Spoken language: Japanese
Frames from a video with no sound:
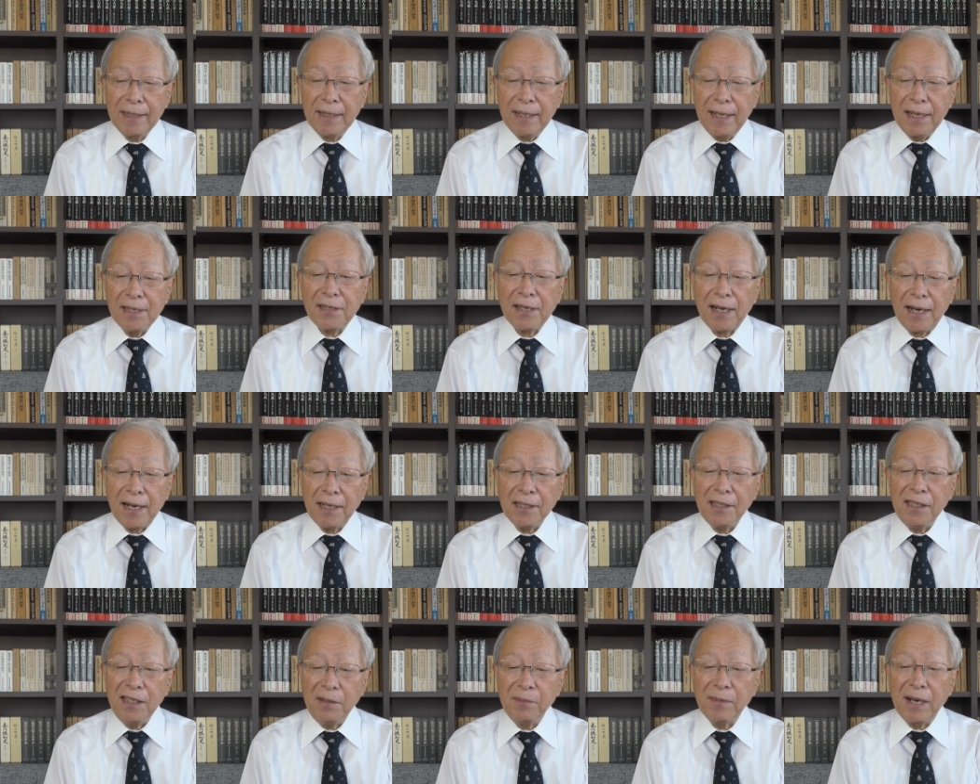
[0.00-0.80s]
えさ
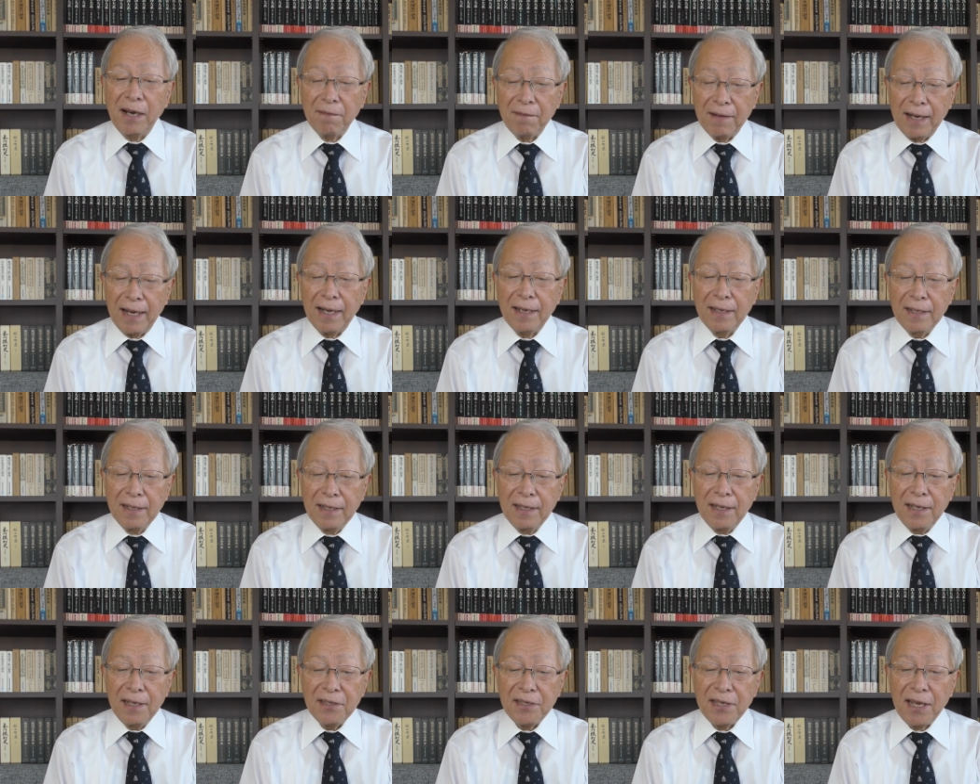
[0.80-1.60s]
らに今は
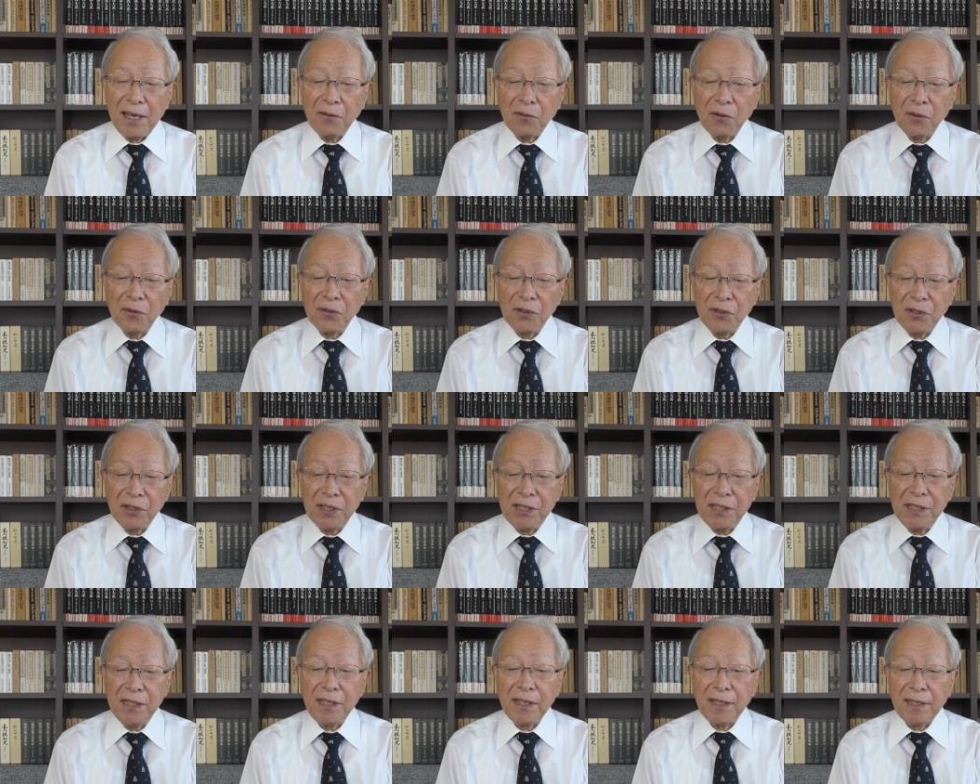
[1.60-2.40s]
戦国
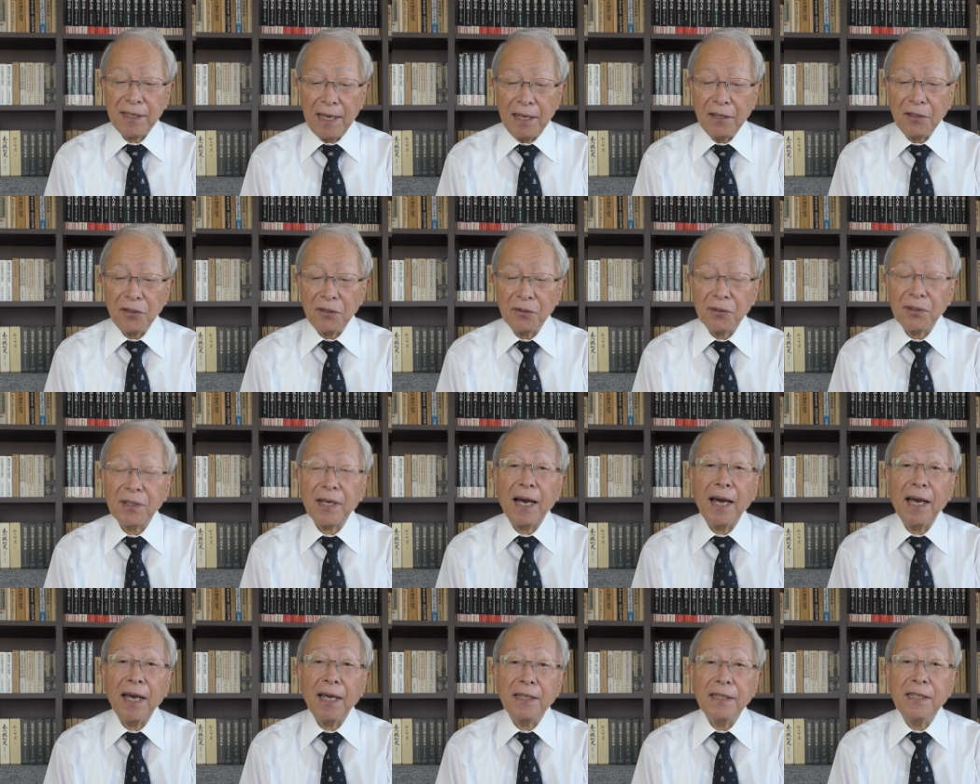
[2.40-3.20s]
史研究
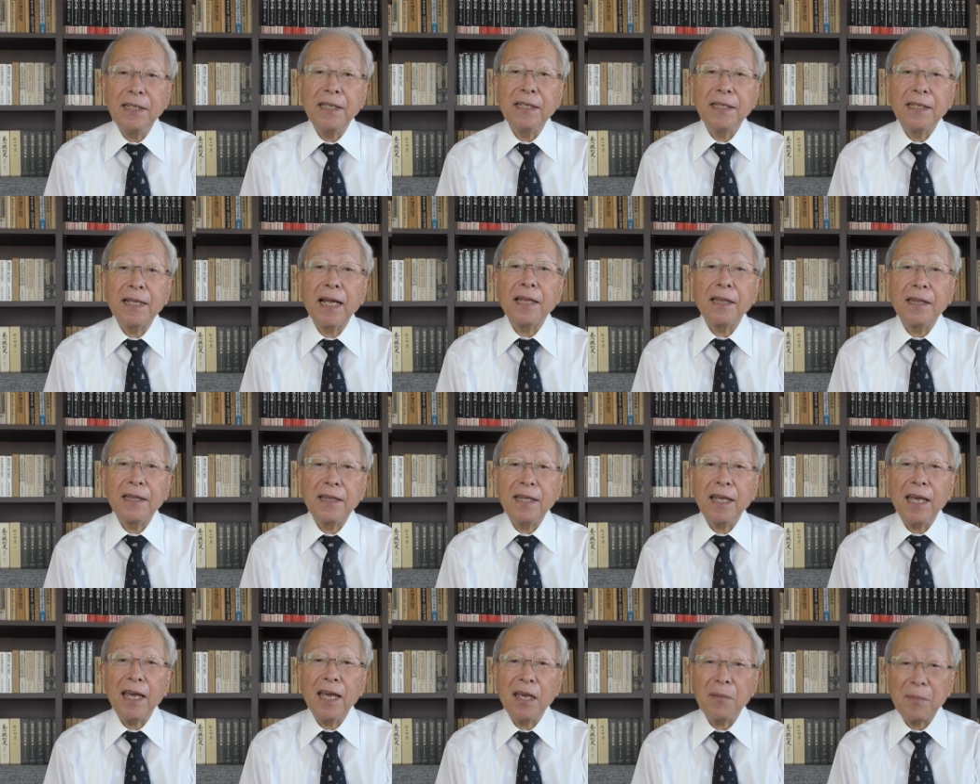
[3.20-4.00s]
会になっ
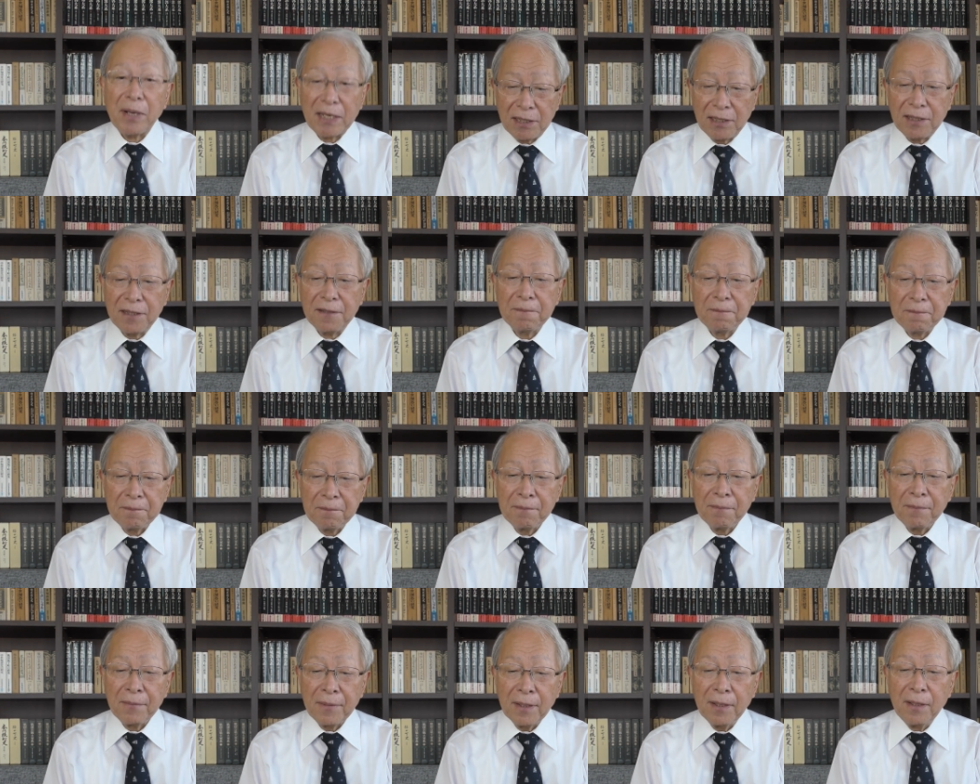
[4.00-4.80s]
ています
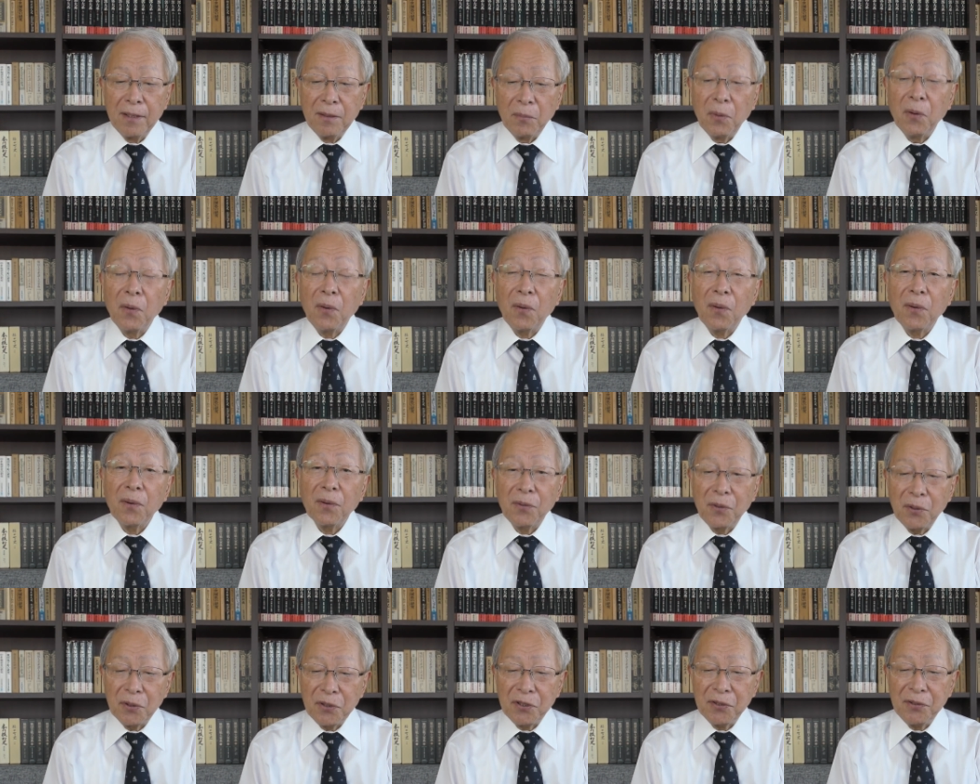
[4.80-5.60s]
も
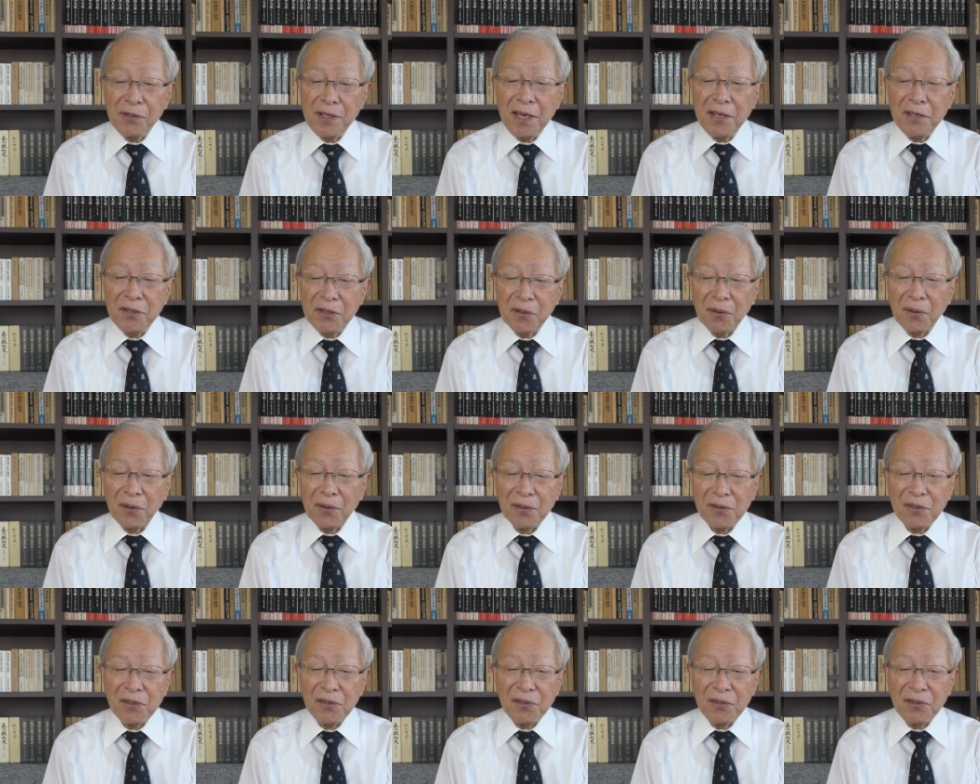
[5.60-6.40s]
う50年以上
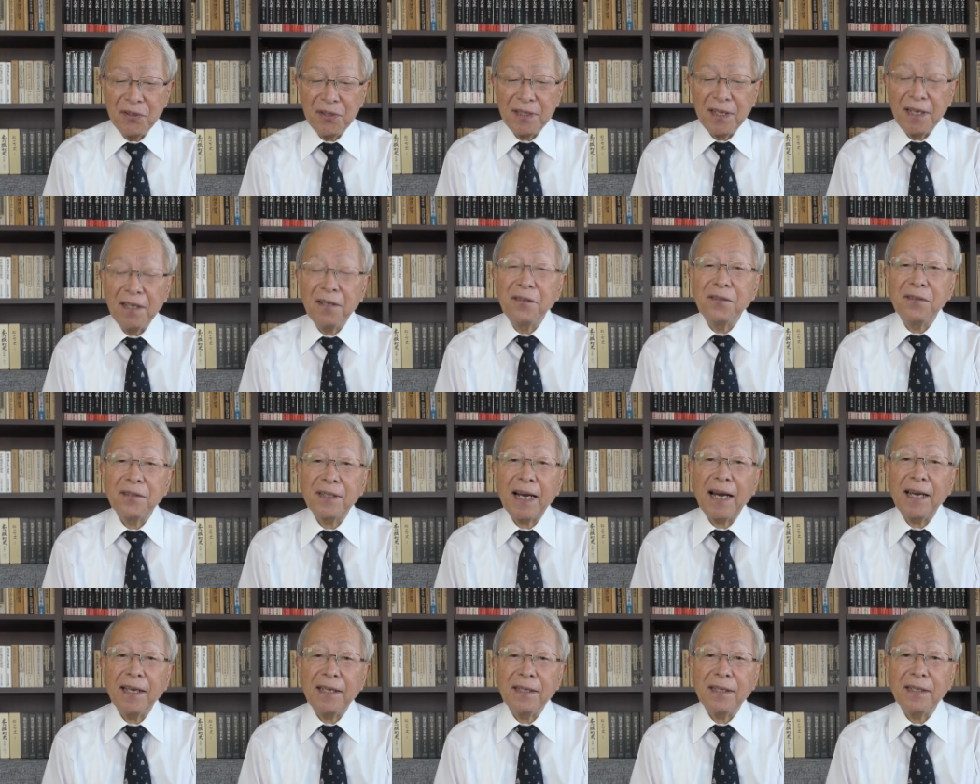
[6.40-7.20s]
続いている
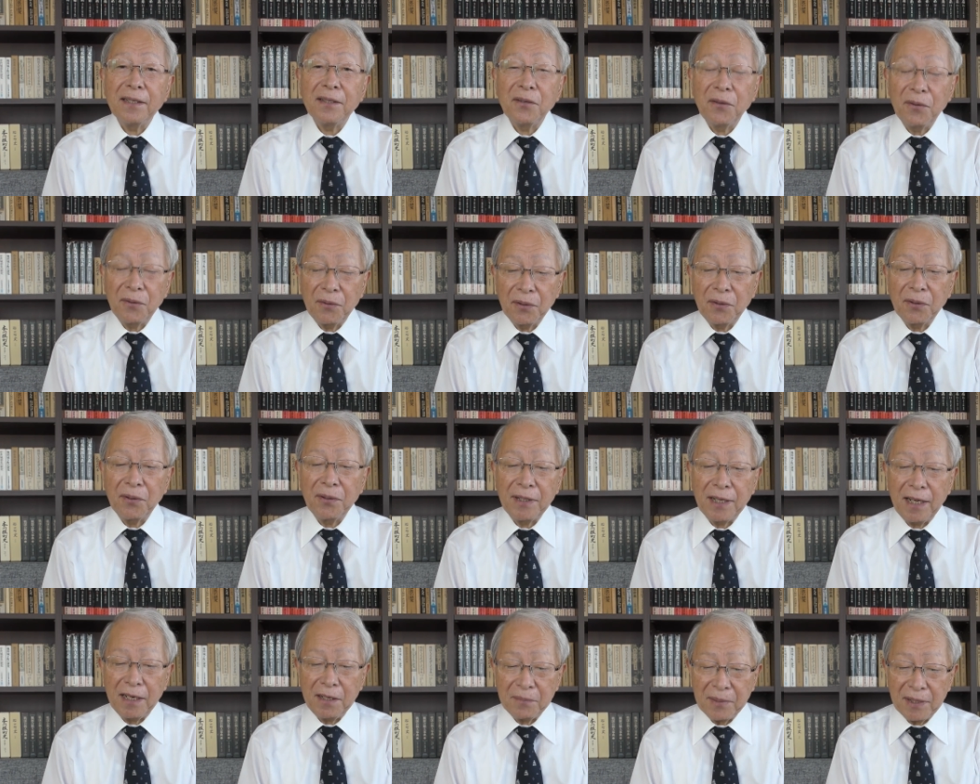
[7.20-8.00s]
会ということ
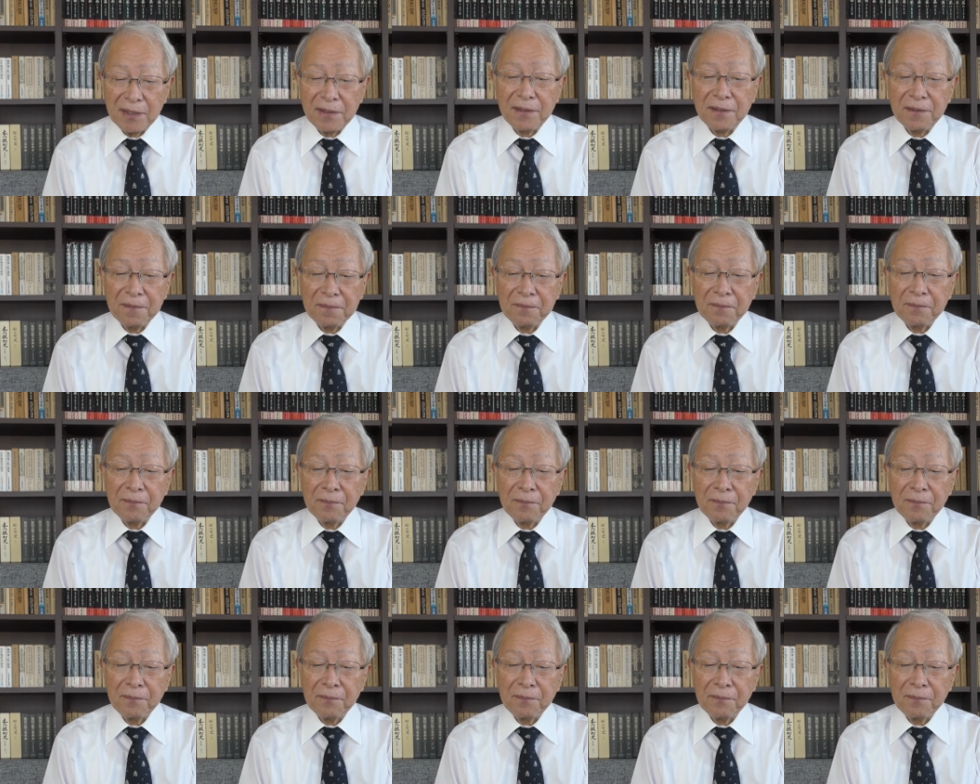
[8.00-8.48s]
になります